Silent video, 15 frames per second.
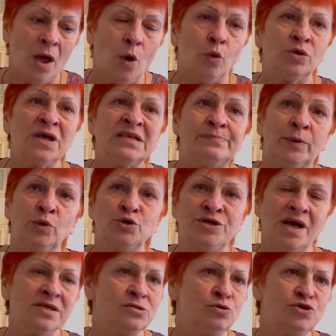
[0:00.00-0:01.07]
У нас
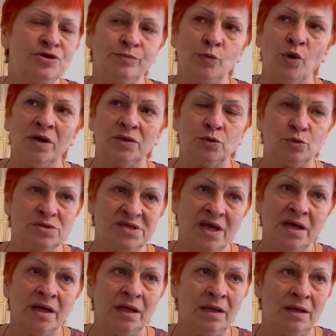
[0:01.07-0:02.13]
получается очень много
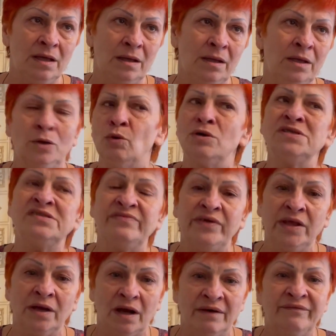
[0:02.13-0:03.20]
друзей и
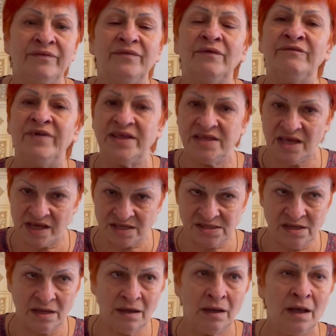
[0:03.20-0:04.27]
родственников в
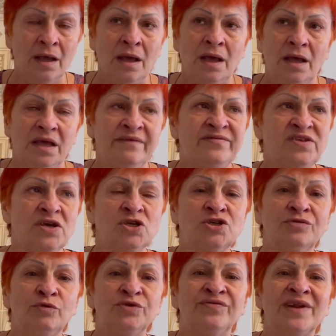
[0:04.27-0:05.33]
Одессе, и все
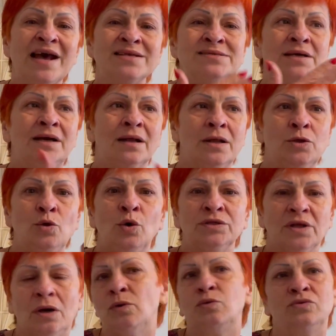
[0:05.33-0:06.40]
живут в разных
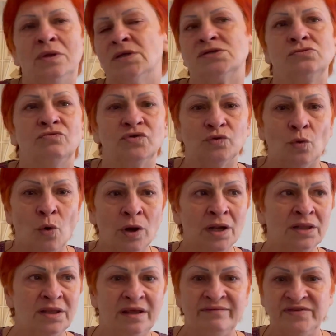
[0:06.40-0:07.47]
районах у нас, ну вот
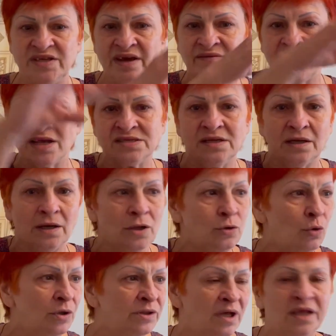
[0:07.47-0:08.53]
город, и все в разных
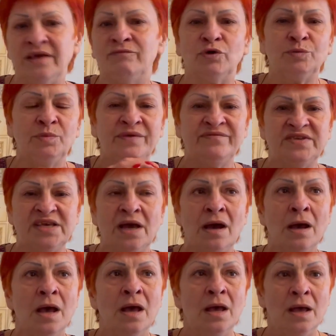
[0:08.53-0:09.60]
районах, и вот мы все
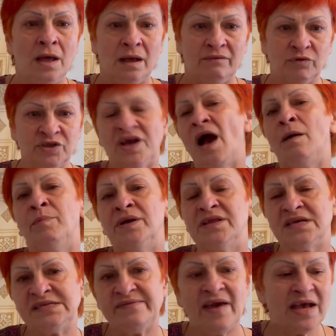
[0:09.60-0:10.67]
вот как бы
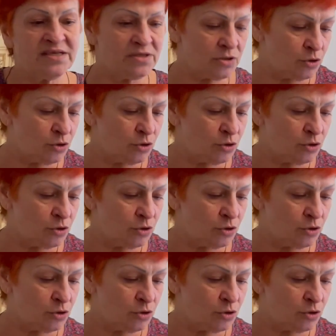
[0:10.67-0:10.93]
на связи.